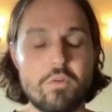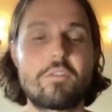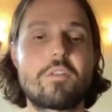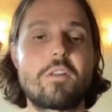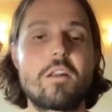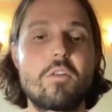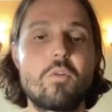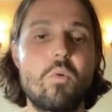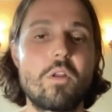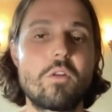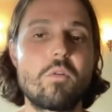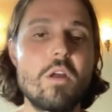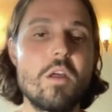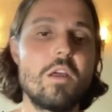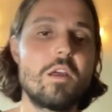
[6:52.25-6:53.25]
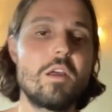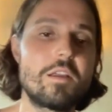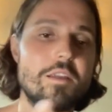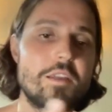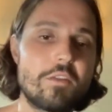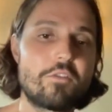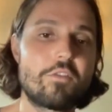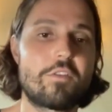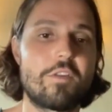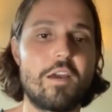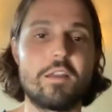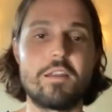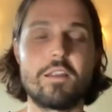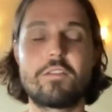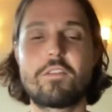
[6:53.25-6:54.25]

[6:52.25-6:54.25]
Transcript: Es ist gerade in Ordnung, hier zu sein.